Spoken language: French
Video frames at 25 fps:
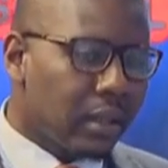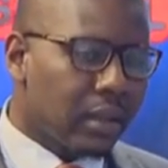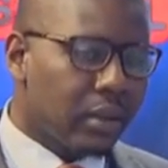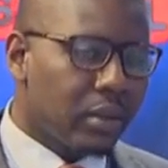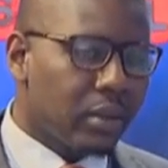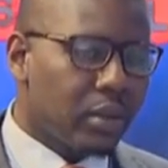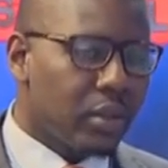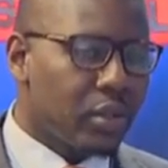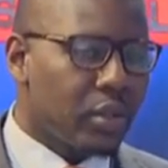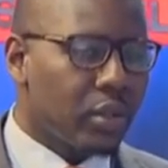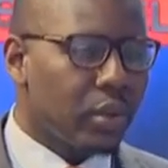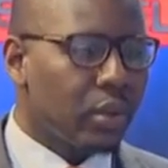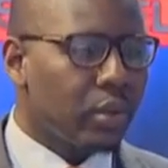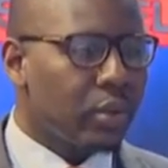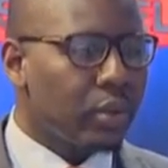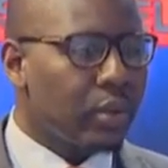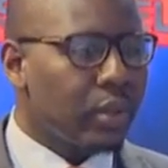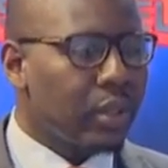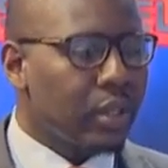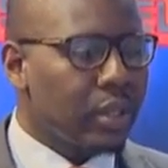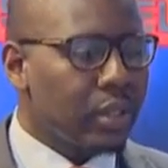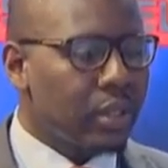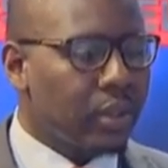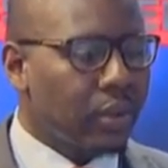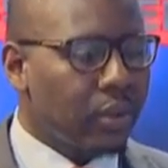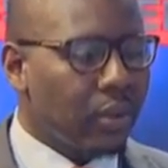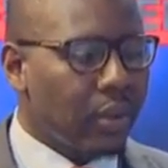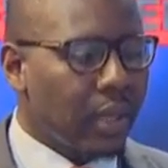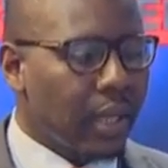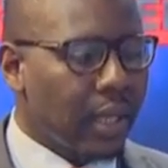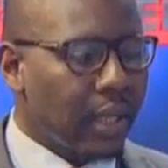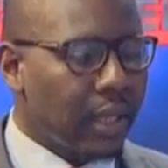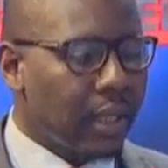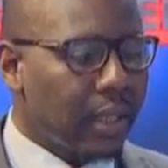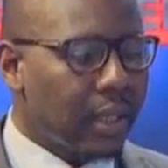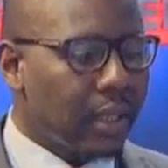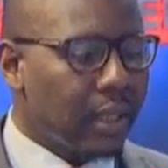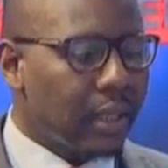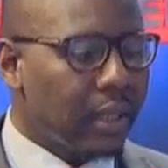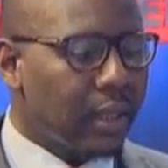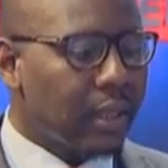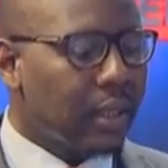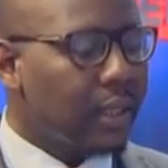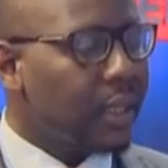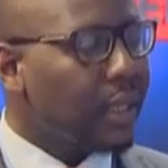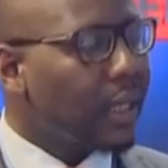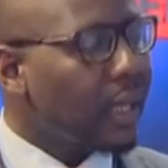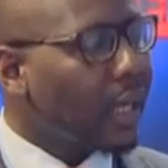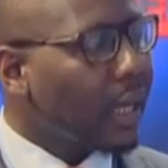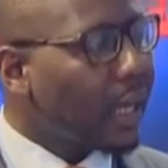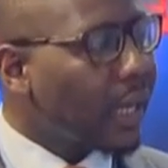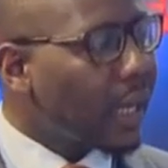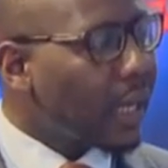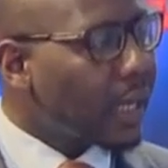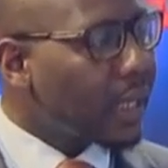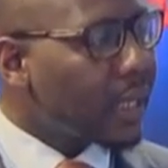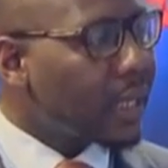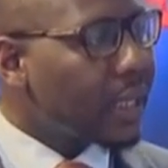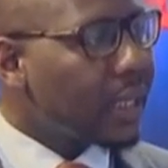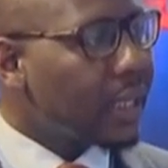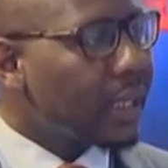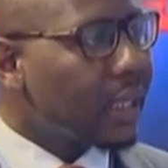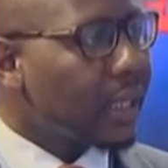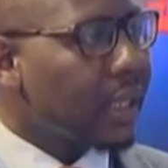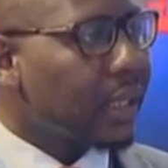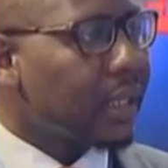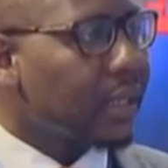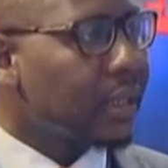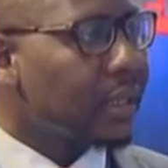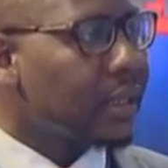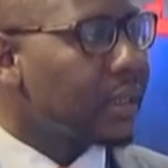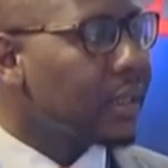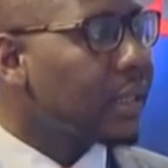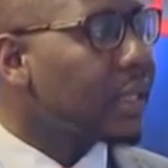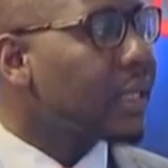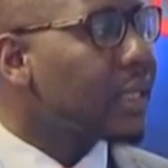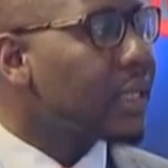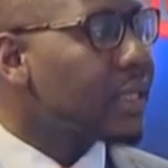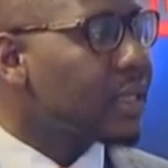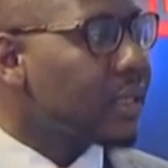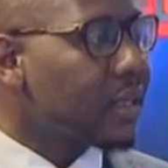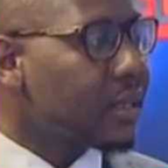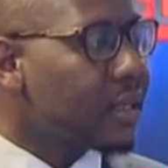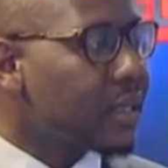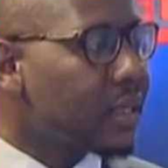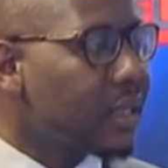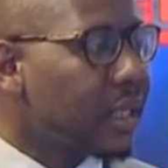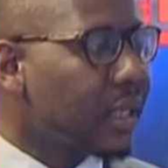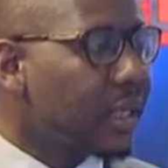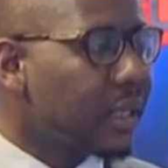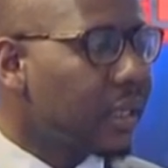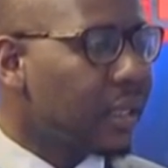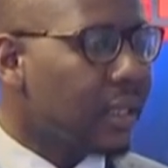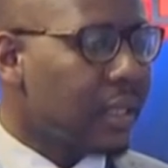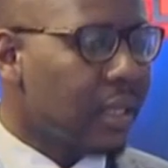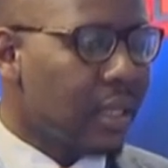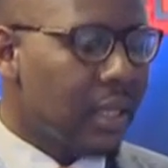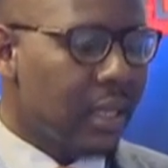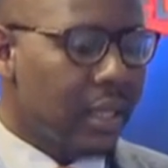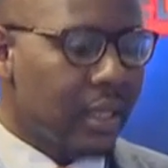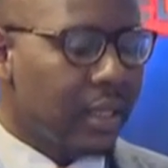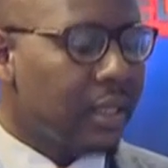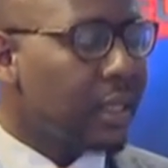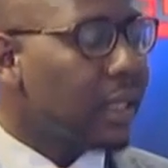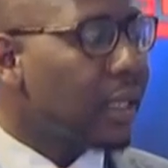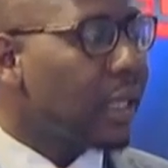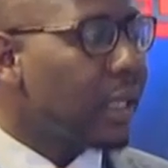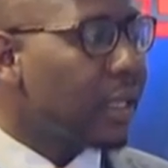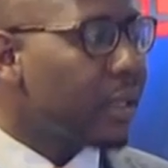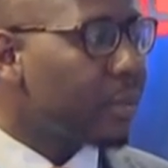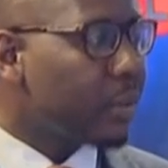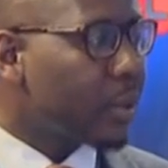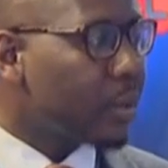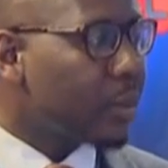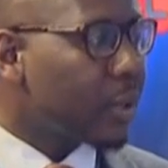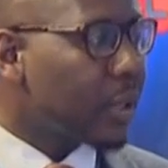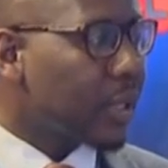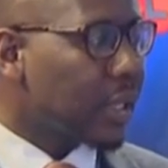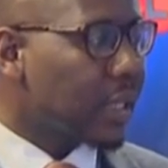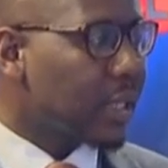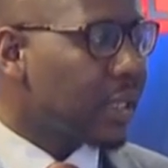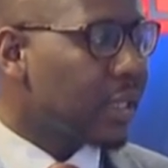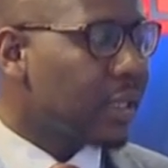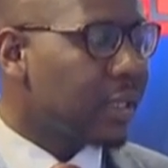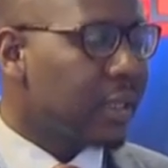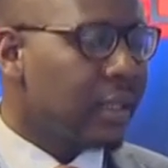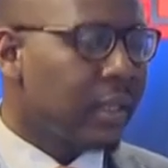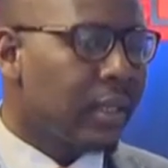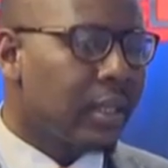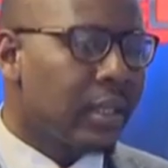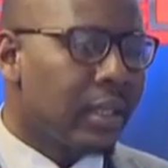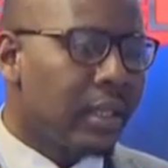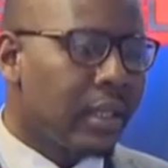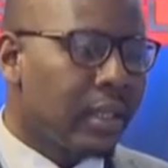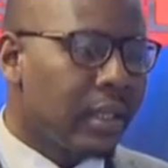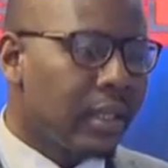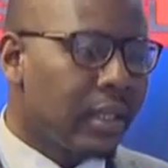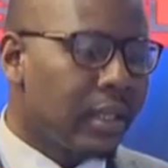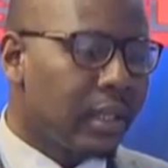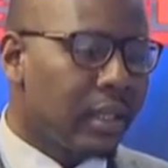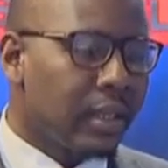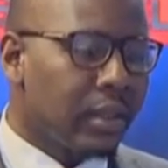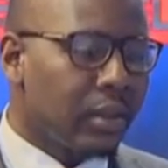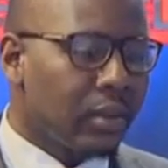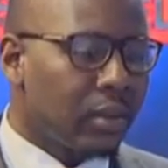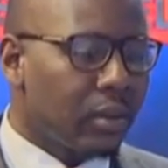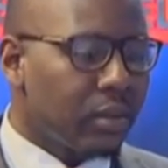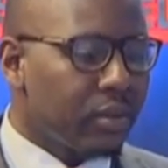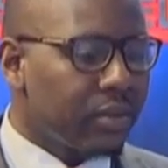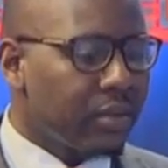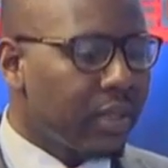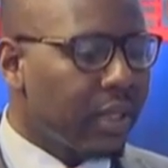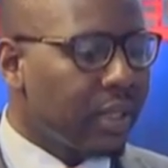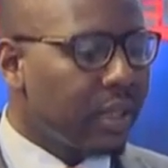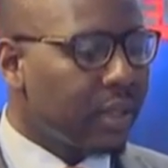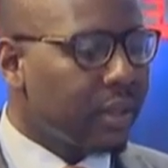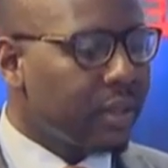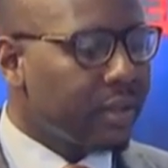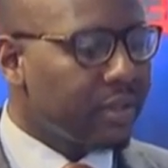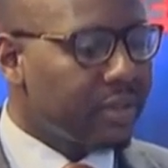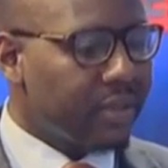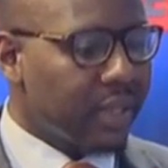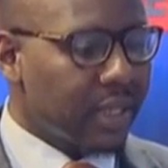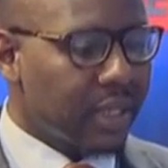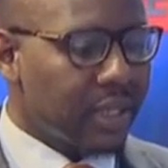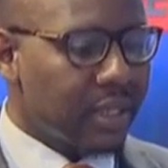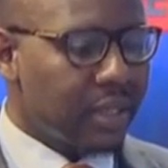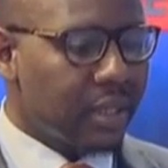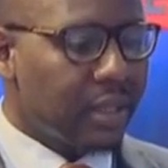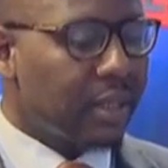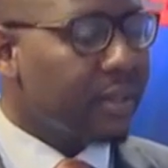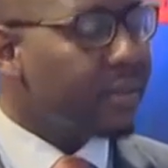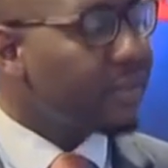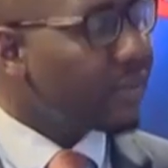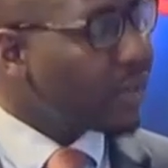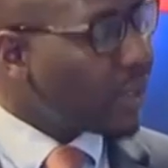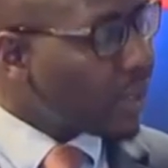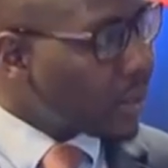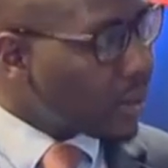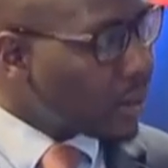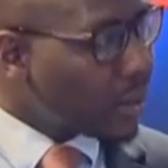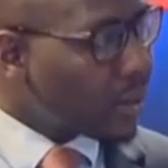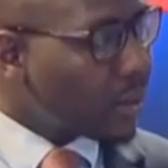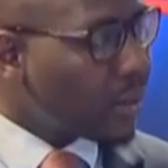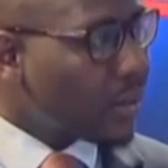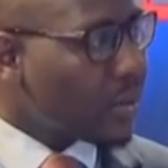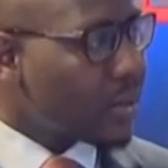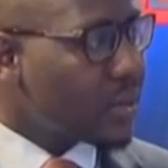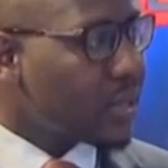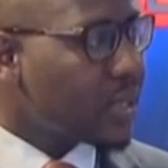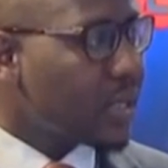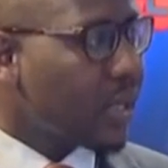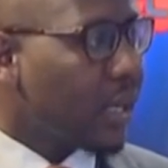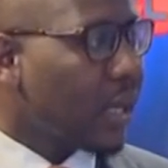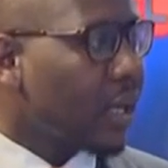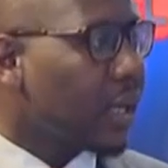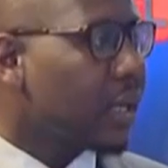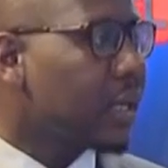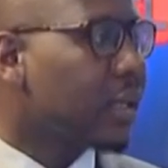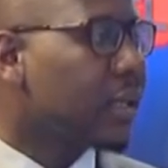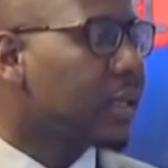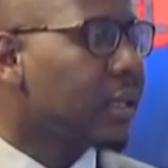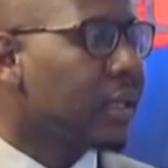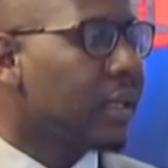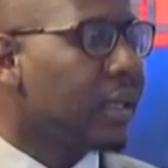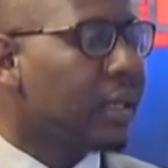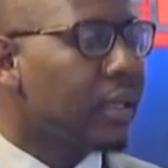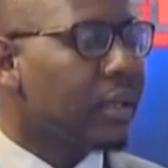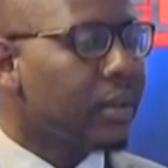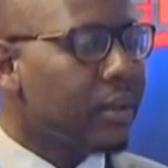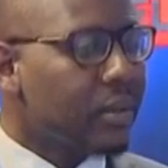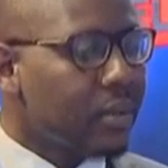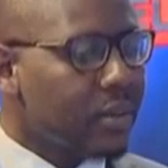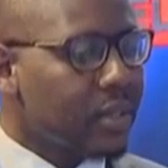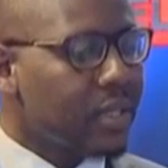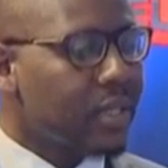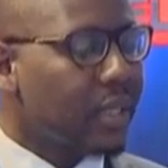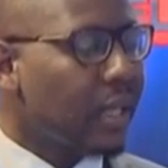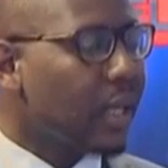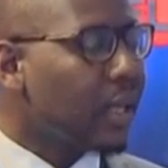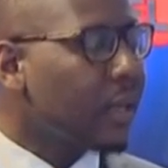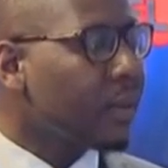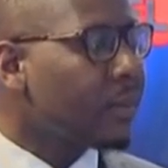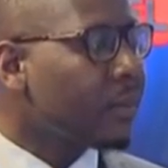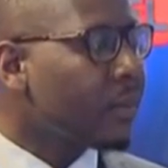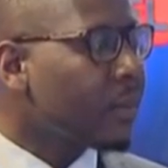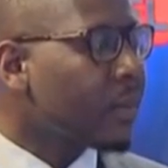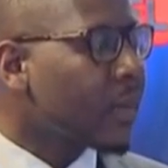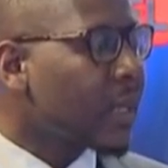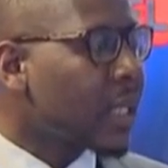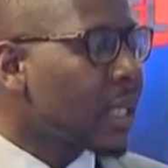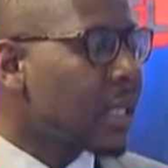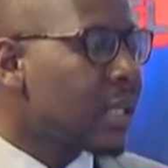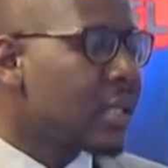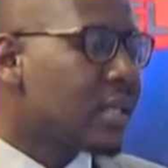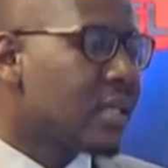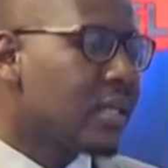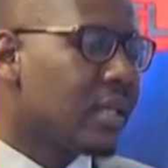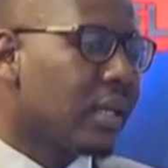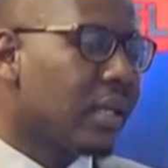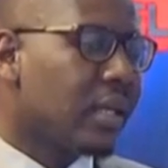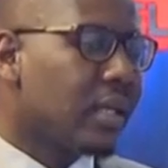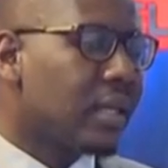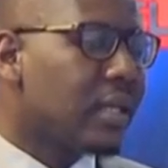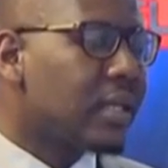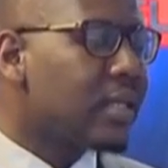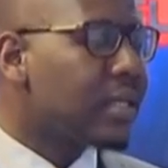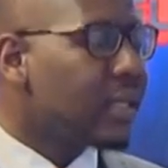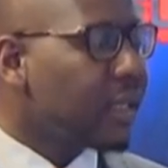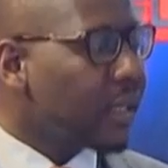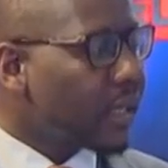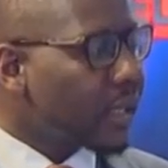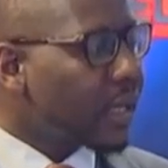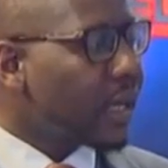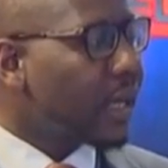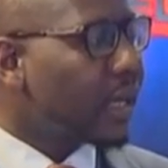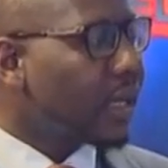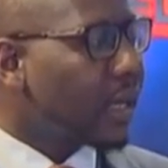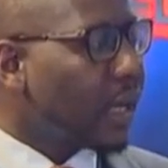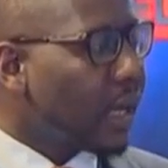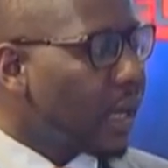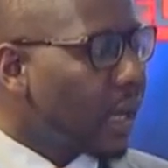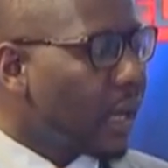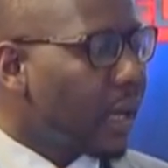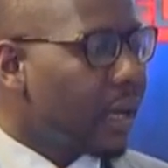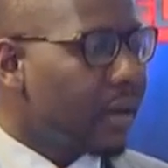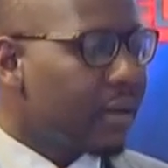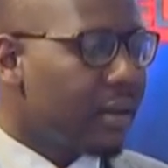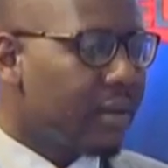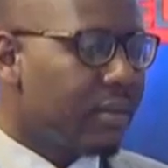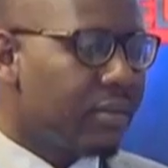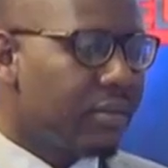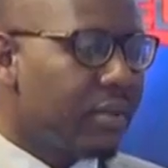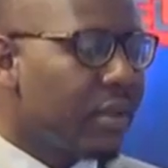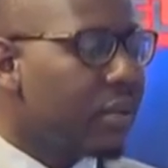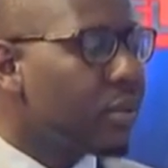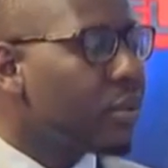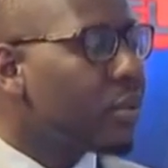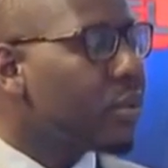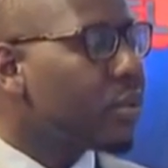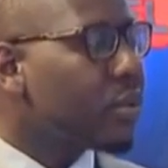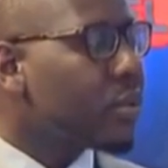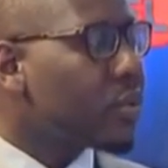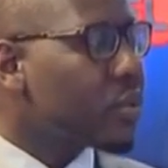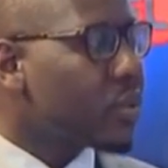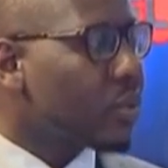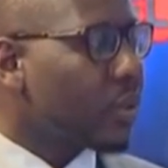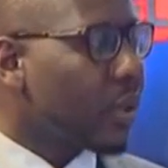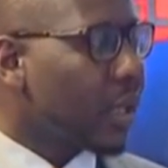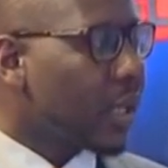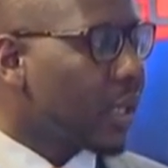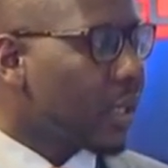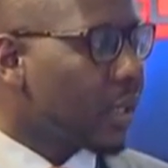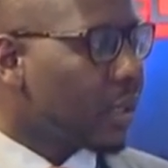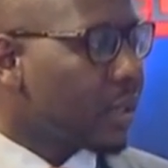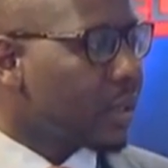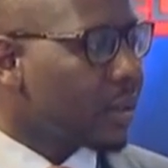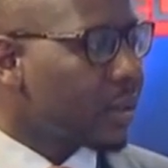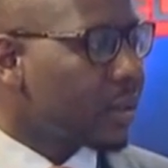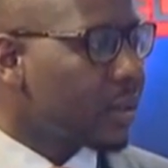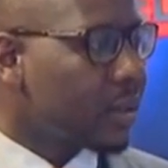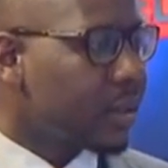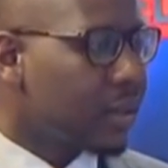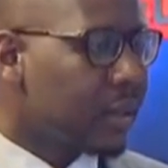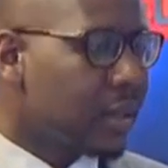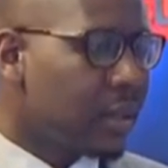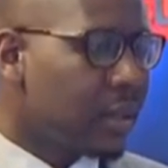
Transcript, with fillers: Donc aujourd'hui, je crois que à l'heure de l'essentiel de la République, il convient en fait de faire un constat. Et le constat, c'est que le Sénégal a vécu une histoire.